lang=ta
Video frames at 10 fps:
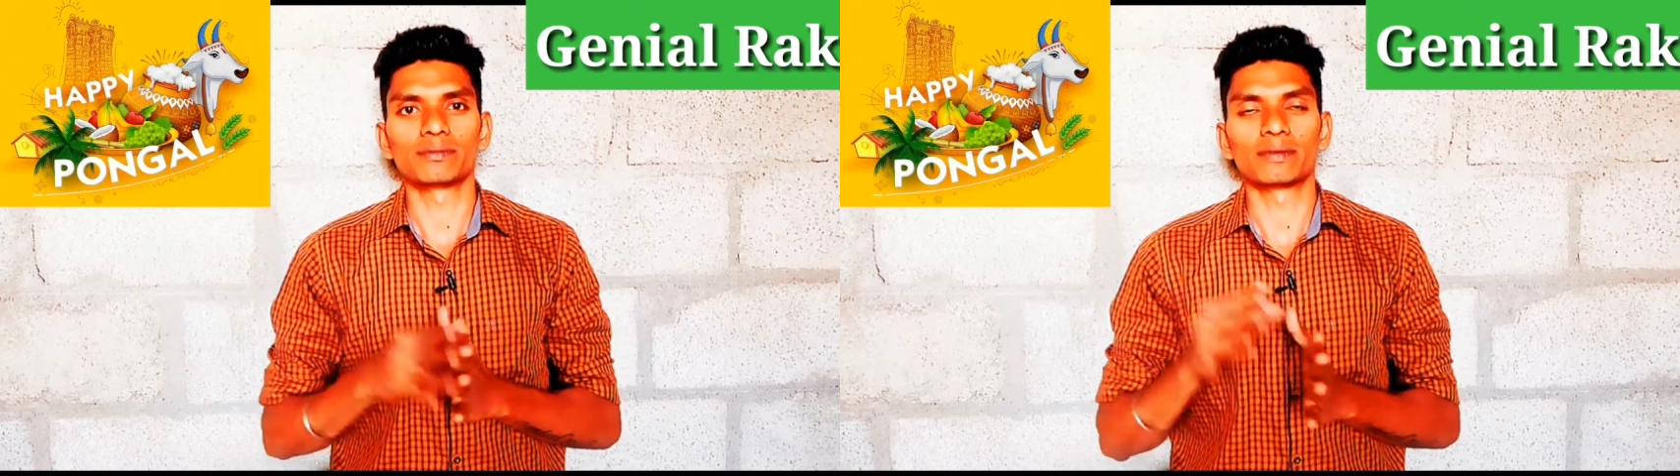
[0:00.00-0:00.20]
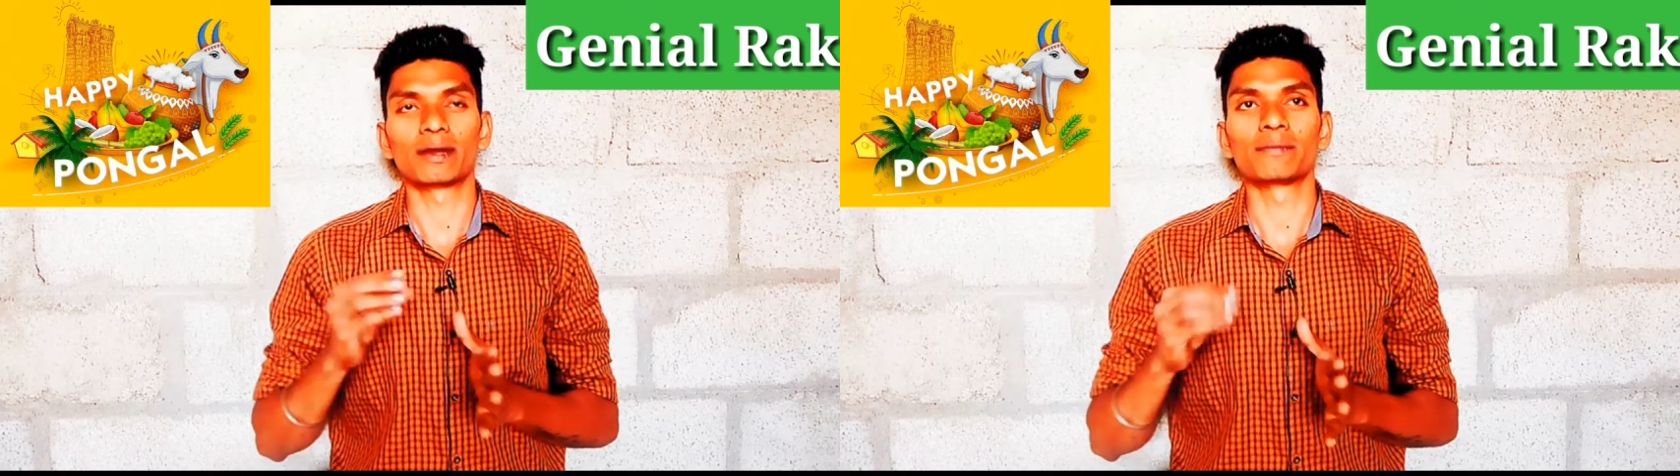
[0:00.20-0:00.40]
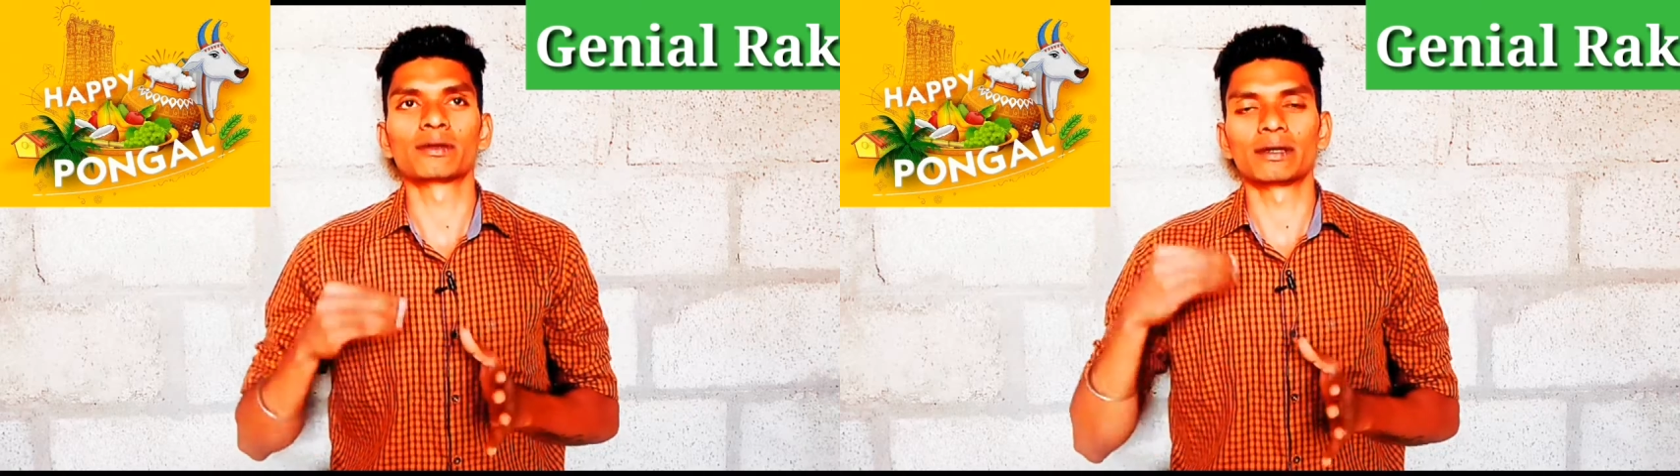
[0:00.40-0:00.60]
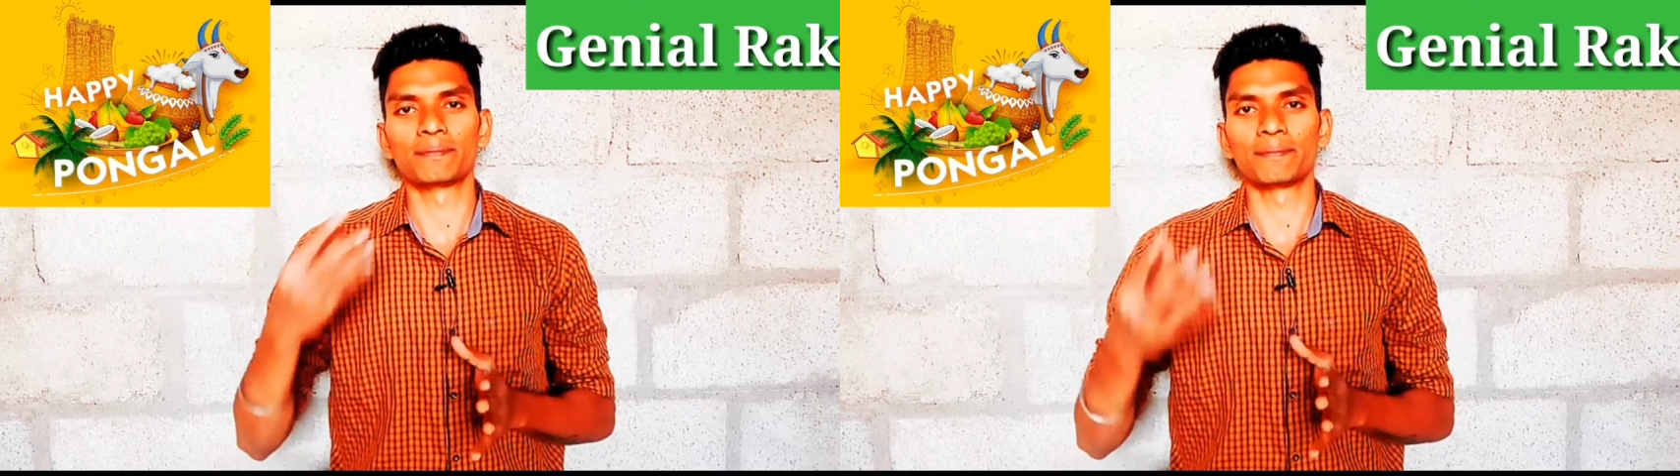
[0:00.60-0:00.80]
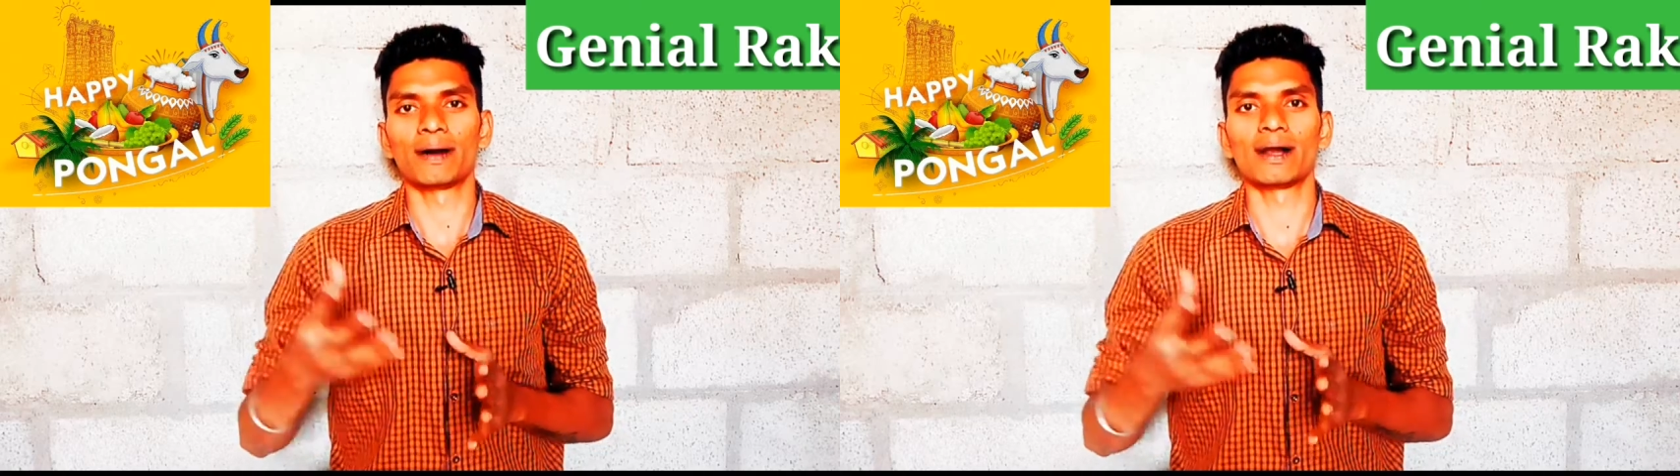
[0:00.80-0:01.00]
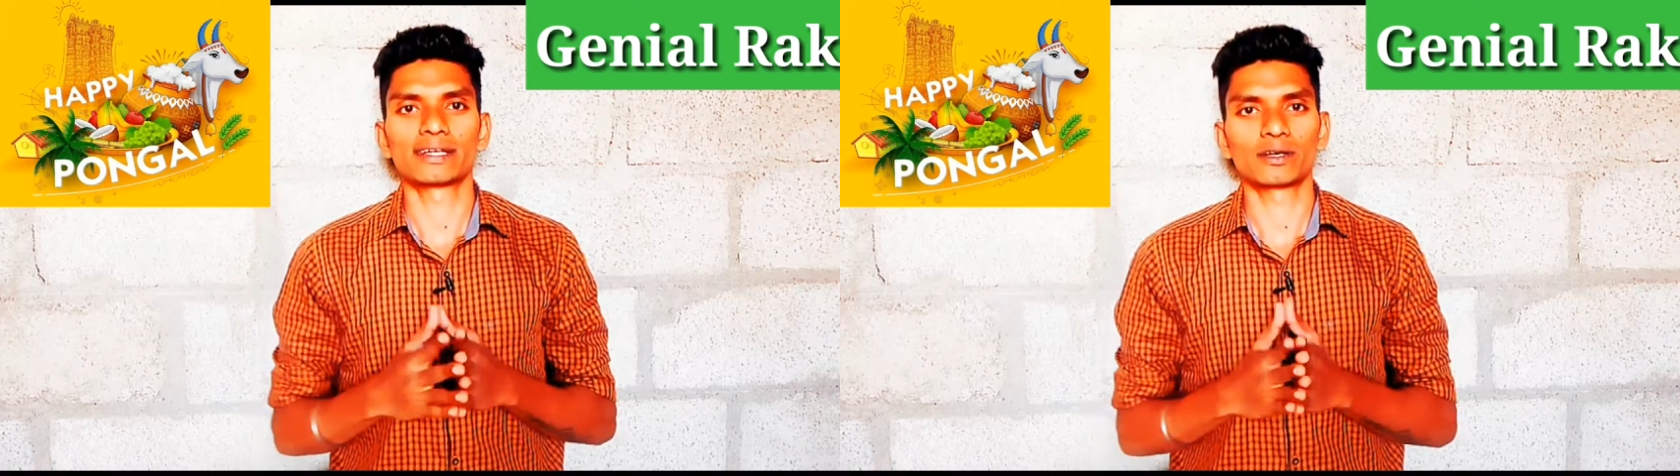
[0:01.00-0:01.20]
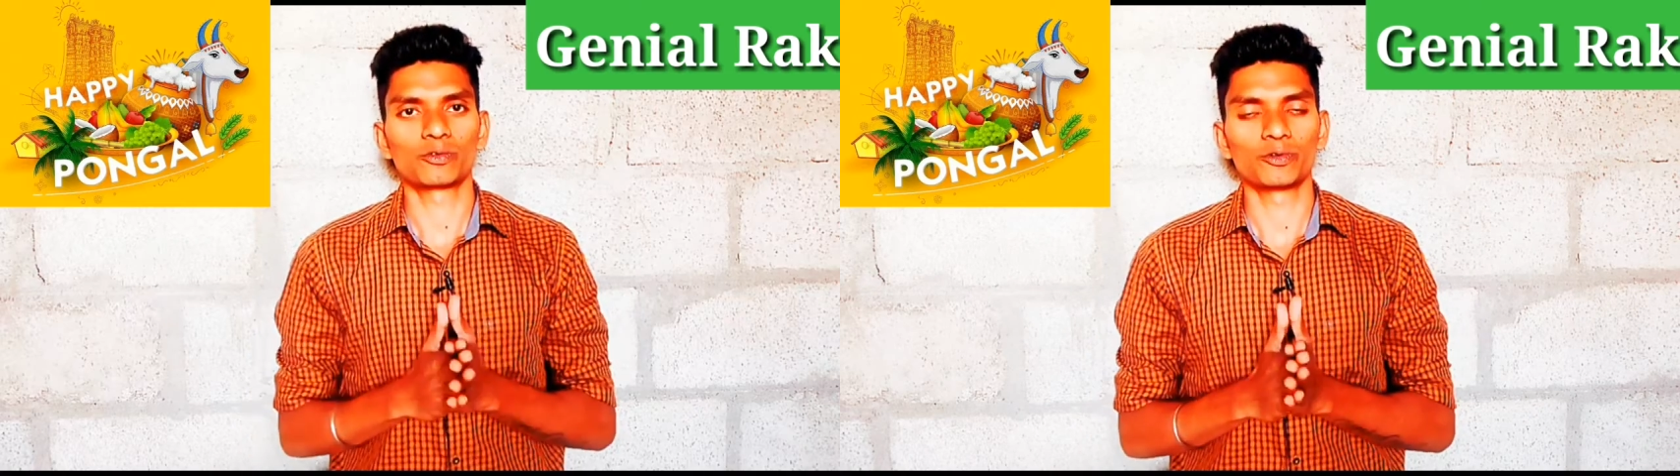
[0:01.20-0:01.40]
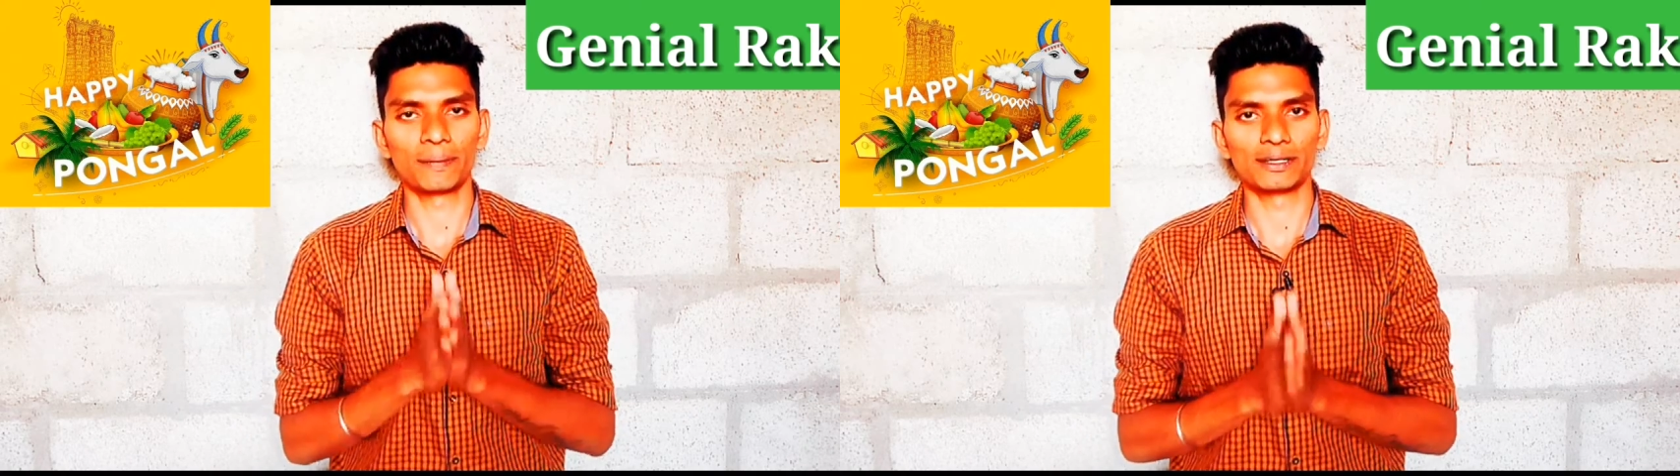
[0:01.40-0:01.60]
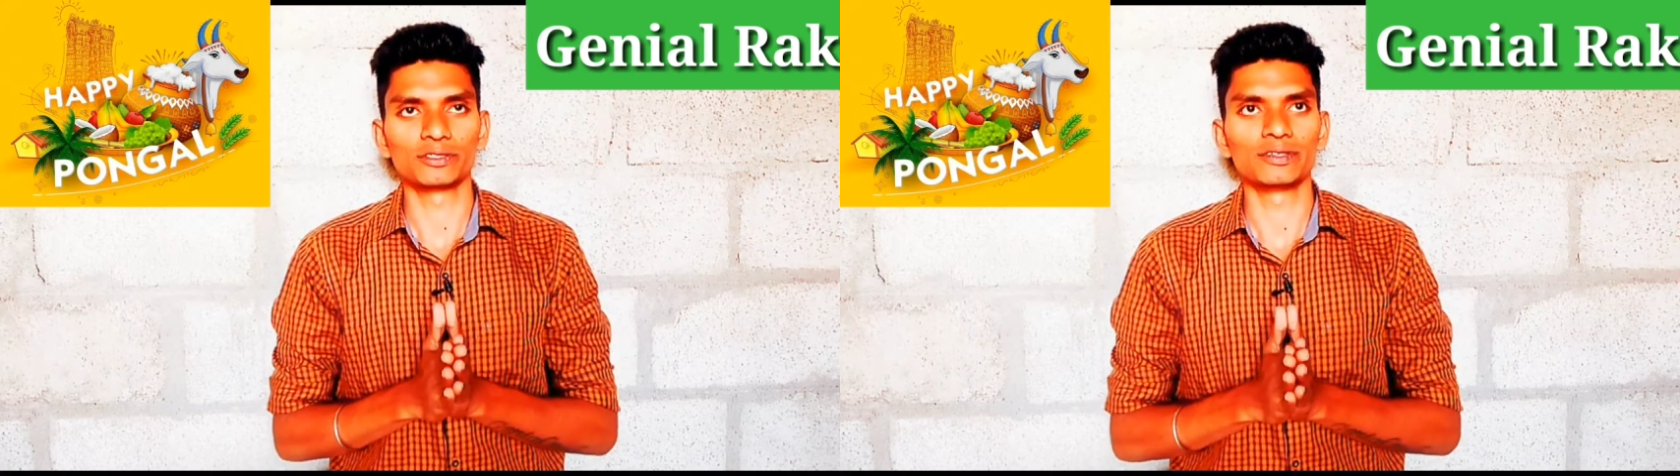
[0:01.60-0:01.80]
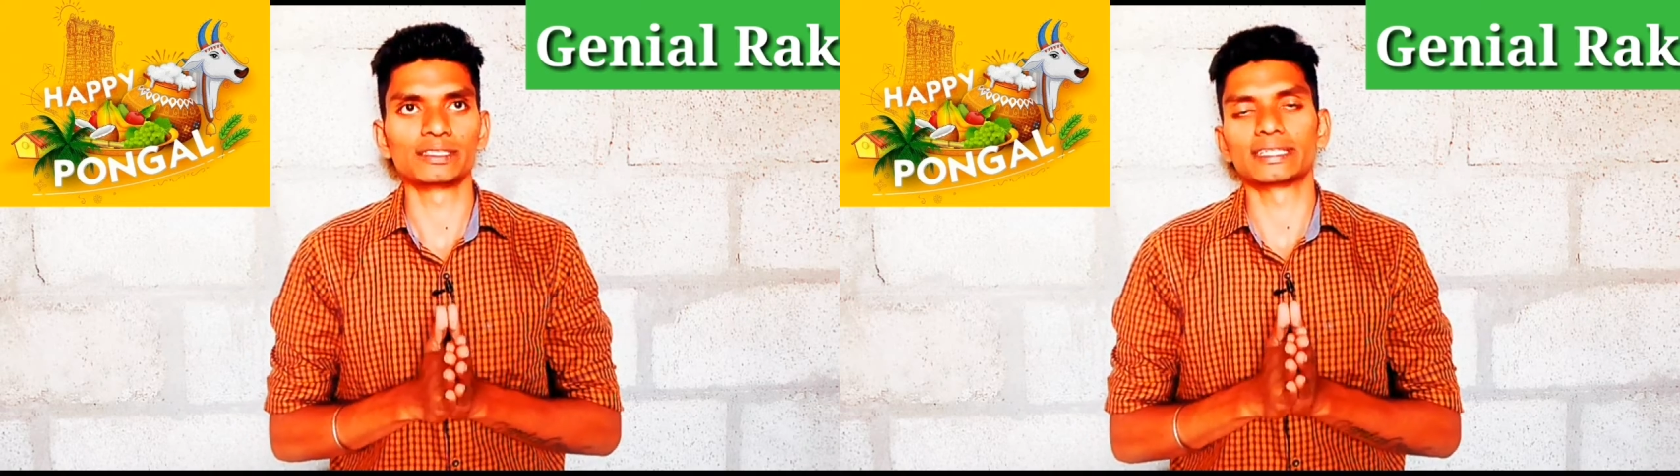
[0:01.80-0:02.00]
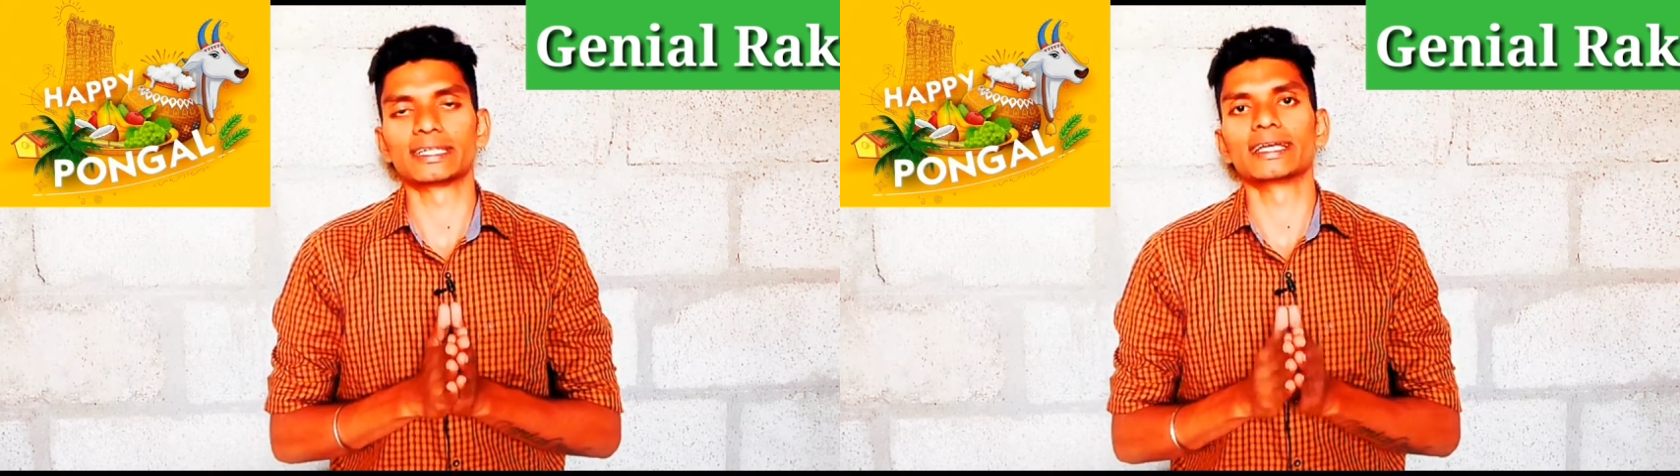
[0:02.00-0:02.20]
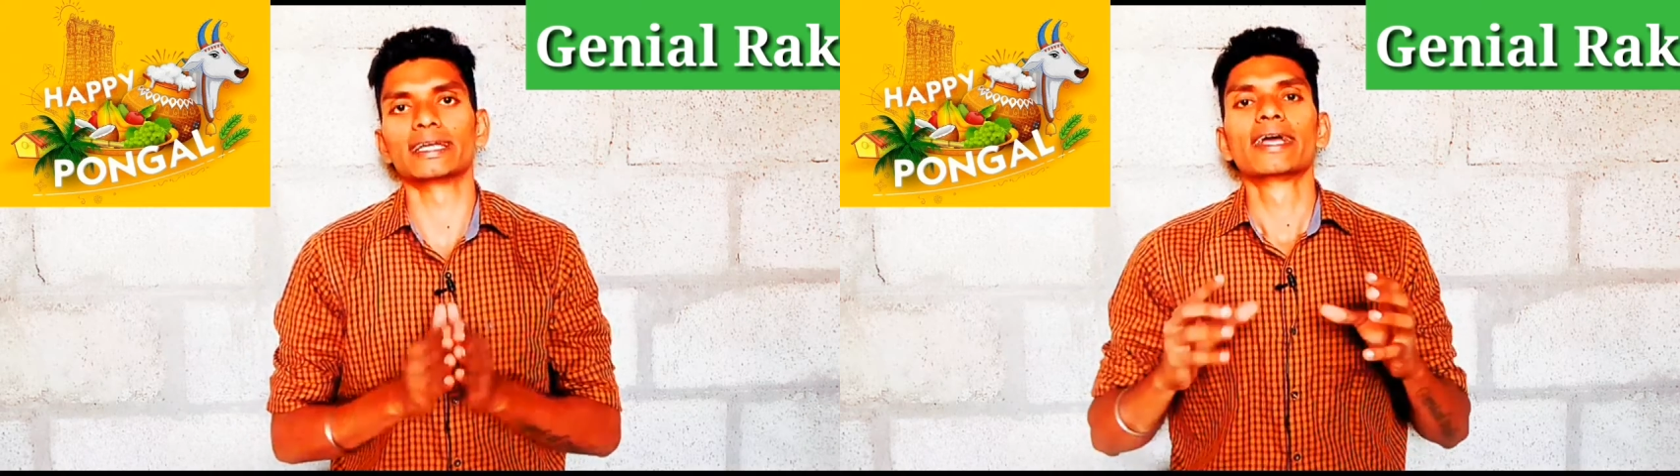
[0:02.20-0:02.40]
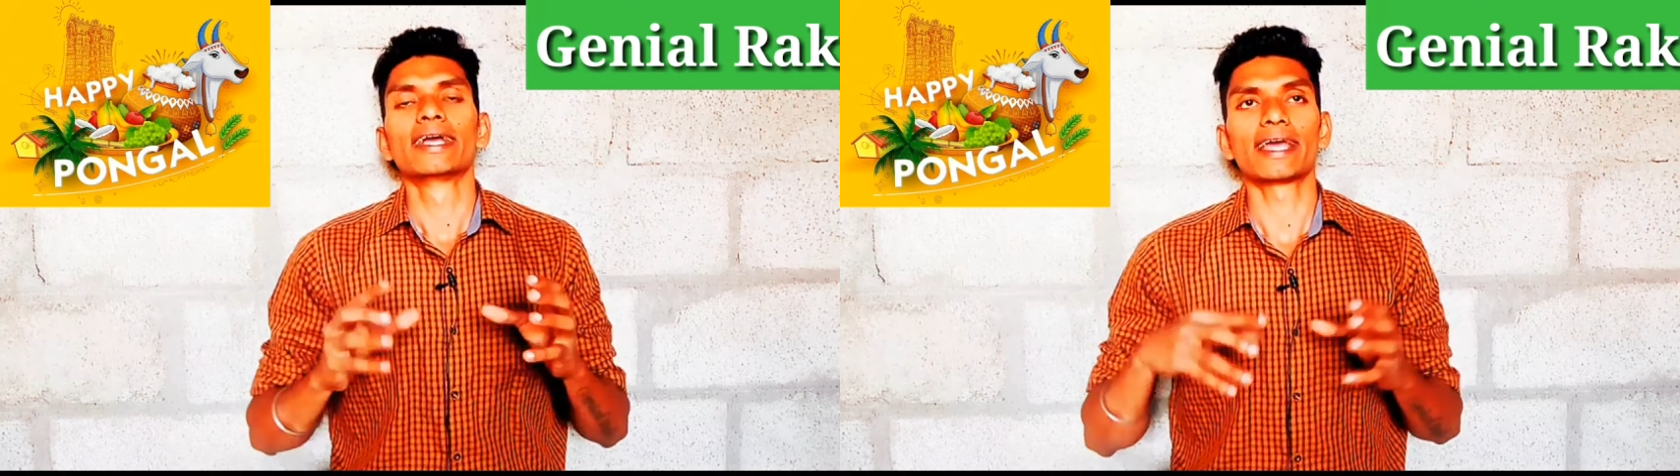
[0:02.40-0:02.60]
நமக்கு பால் தரக்கூடிய பசுவையும் சரி